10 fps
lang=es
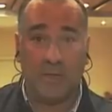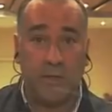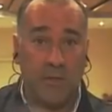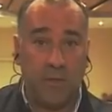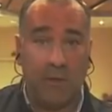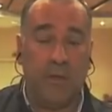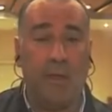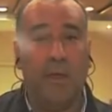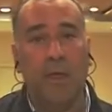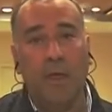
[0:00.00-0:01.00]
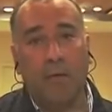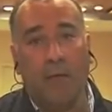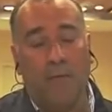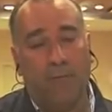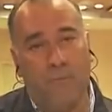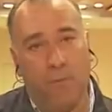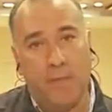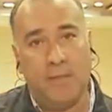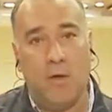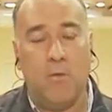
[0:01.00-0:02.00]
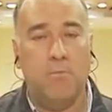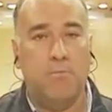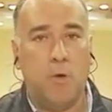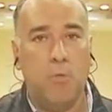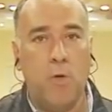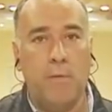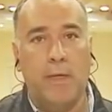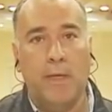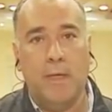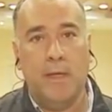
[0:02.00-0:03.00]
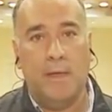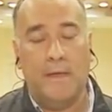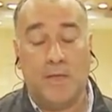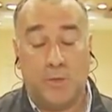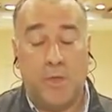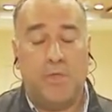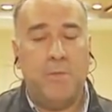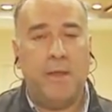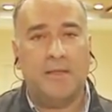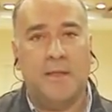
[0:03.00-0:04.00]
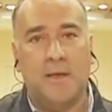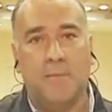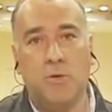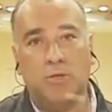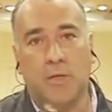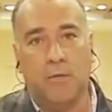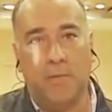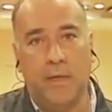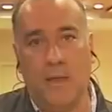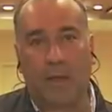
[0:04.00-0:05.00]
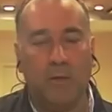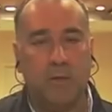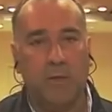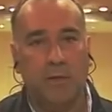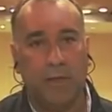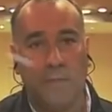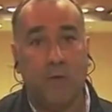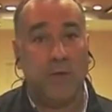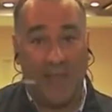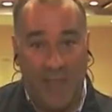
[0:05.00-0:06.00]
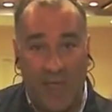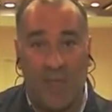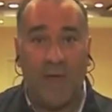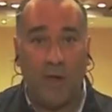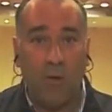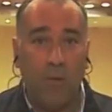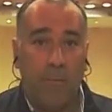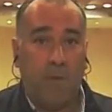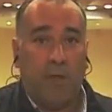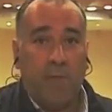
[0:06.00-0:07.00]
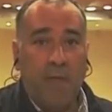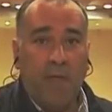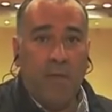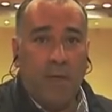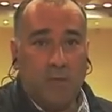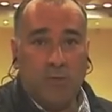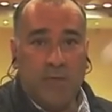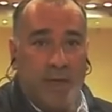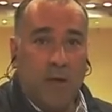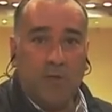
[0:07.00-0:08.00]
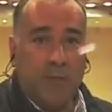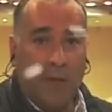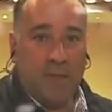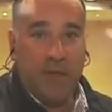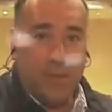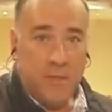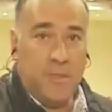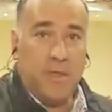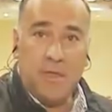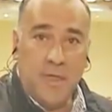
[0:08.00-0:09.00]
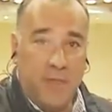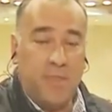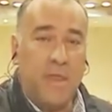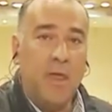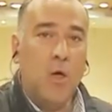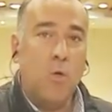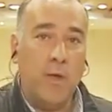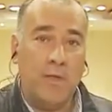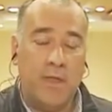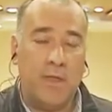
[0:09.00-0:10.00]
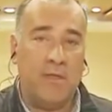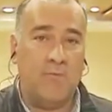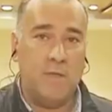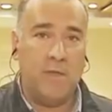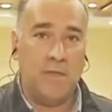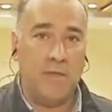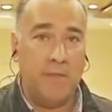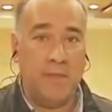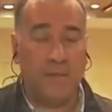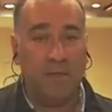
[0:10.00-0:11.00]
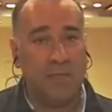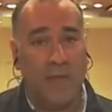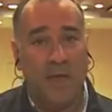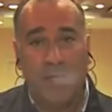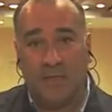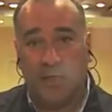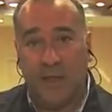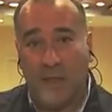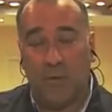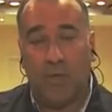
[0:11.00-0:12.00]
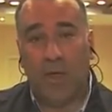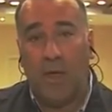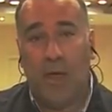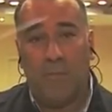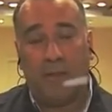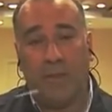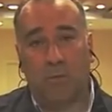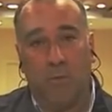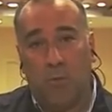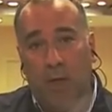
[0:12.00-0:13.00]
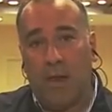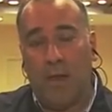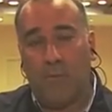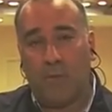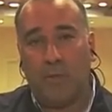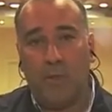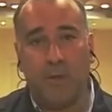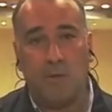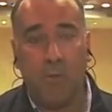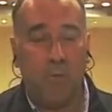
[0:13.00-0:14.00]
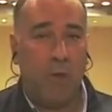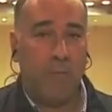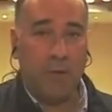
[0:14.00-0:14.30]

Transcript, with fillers: la asociación eh, que fomenta o promueve eh, la sociedad civil catalana, Vox, el acto de Tarragona, que hay que darlo, pero también hay que escuchar a la otra parte que dice que quiere hacer una diana, una independentista. Se da la voz al Partido Popular, al portavoz del Partido Popular,